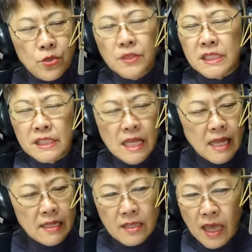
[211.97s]
尤其现
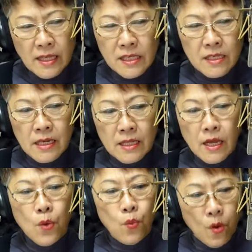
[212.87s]
在的年轻人，
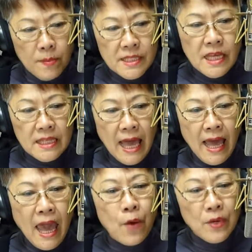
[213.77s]
我们这一代
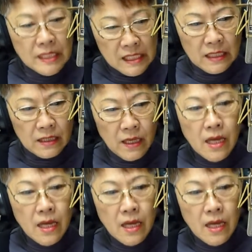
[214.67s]
还会记得，